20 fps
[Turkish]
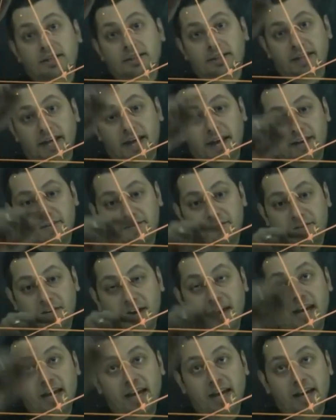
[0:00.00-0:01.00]

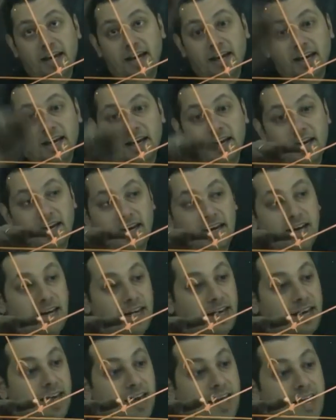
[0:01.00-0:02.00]
DF
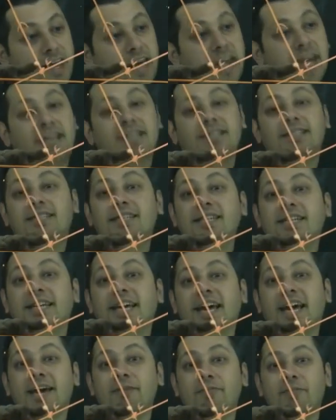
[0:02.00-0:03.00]
eksi
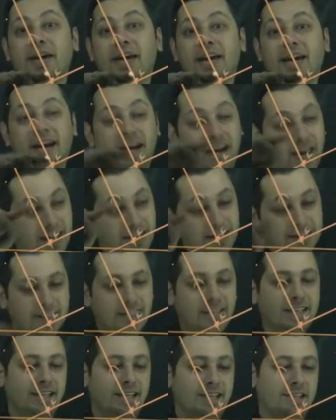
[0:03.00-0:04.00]
GB.
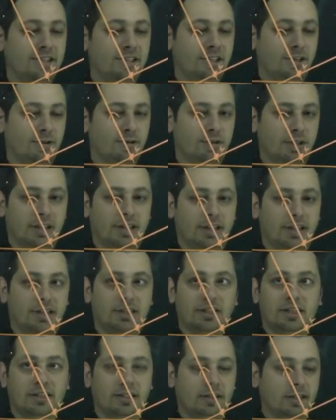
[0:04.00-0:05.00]
Alttan geleni çıkarıyoruz
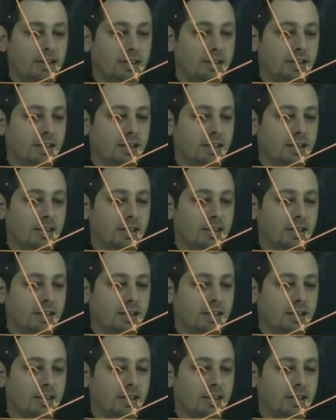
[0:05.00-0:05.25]
arkadaşlar.